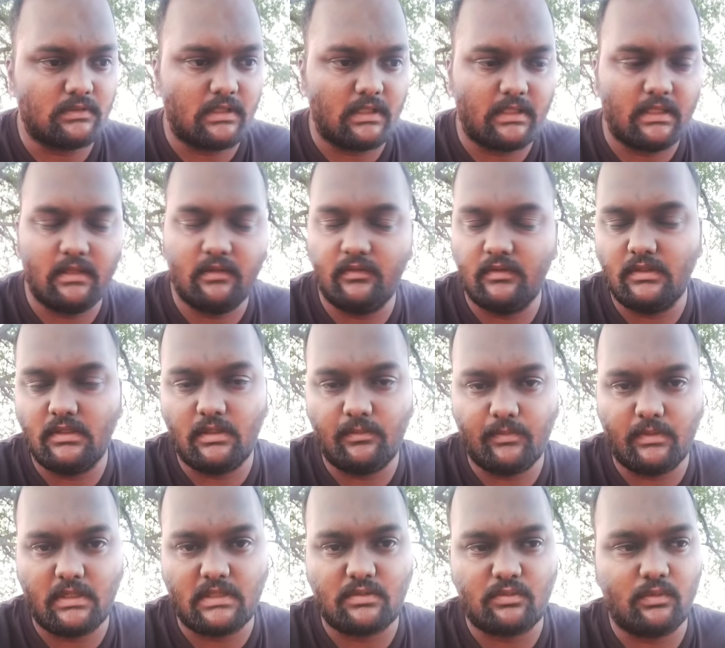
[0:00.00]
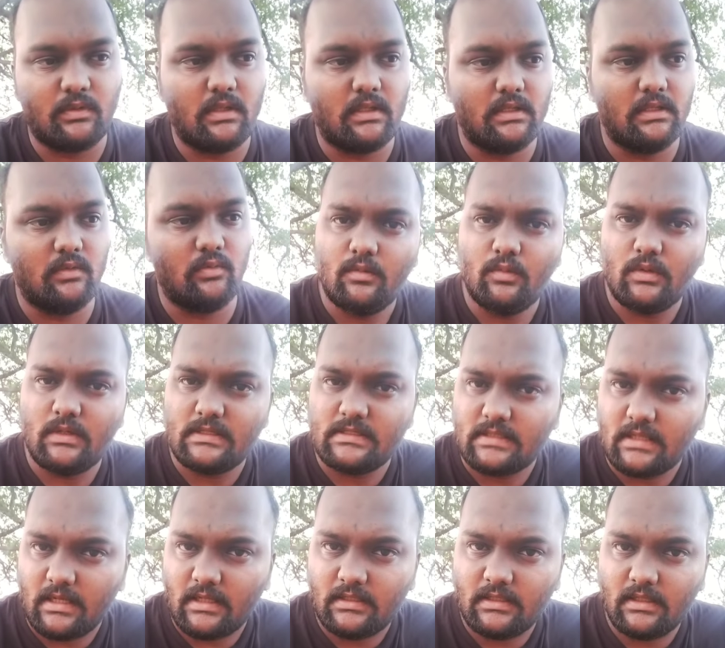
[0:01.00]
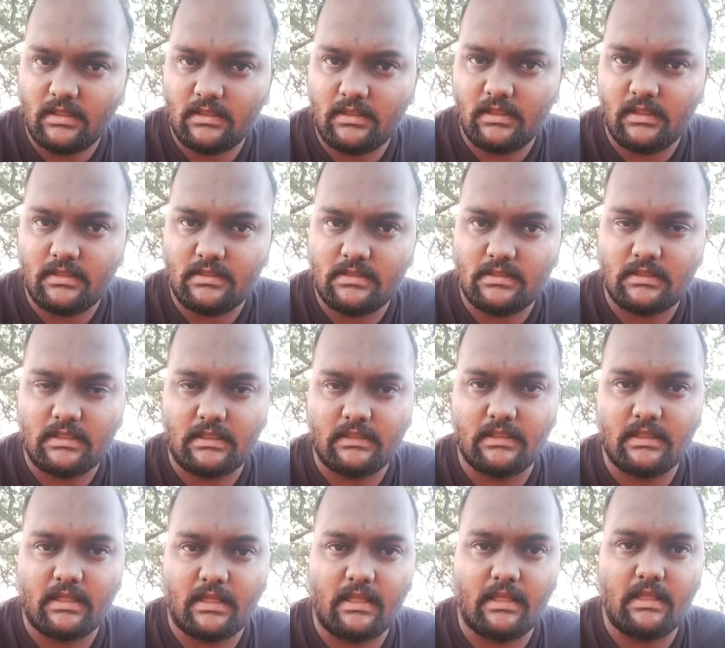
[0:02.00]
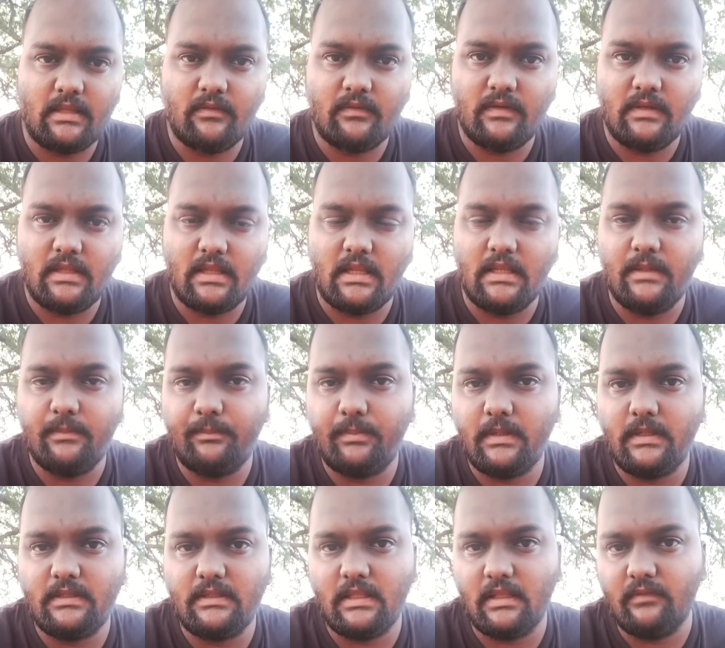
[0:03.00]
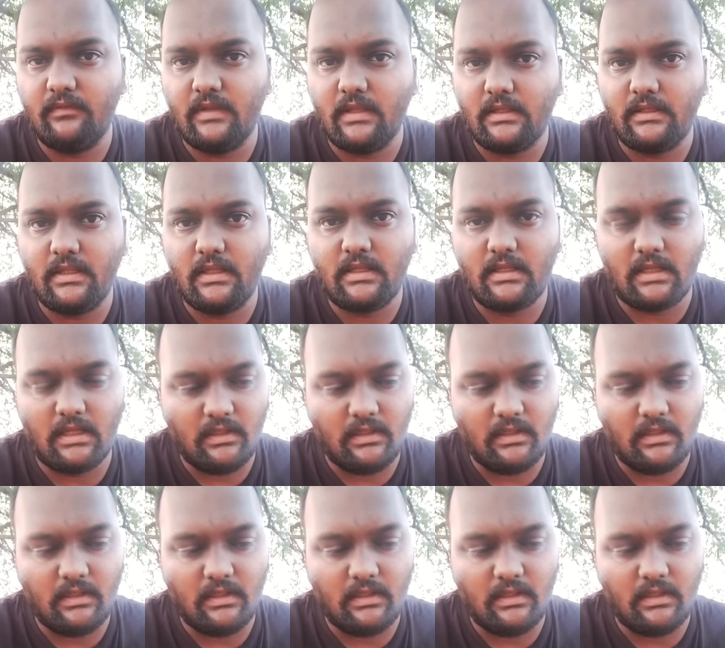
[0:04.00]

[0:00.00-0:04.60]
கதையை வந்து கிட்ட சொன்னார் ஒரு சாதாரண இளைஞன் தனக்கு கிடைக்க வேண்டிய அடிப்படை தேவையாகிய